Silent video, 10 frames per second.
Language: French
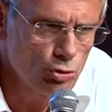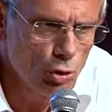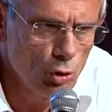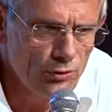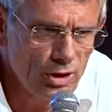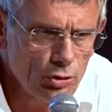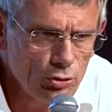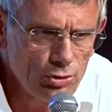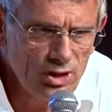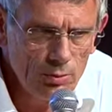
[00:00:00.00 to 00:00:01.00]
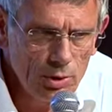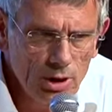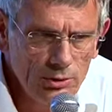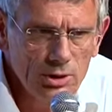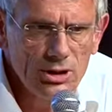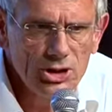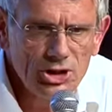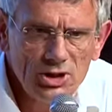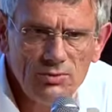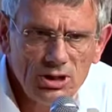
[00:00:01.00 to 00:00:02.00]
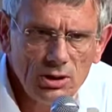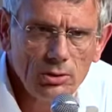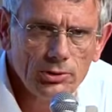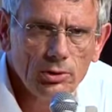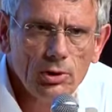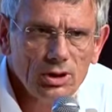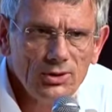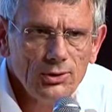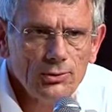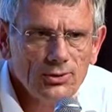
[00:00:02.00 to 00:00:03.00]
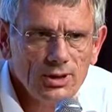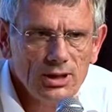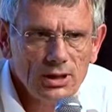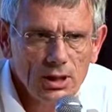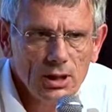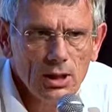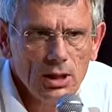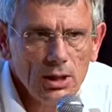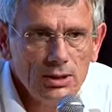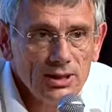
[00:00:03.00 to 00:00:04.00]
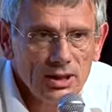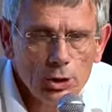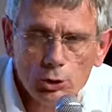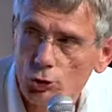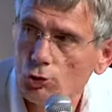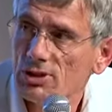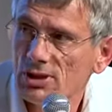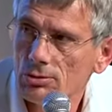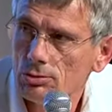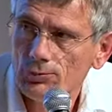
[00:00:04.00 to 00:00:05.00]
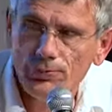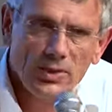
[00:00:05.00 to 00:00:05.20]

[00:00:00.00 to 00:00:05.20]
je reviens juste d'abord à notre légitimité en tant qu'organisation syndicale à, dire quelque chose là-dessus.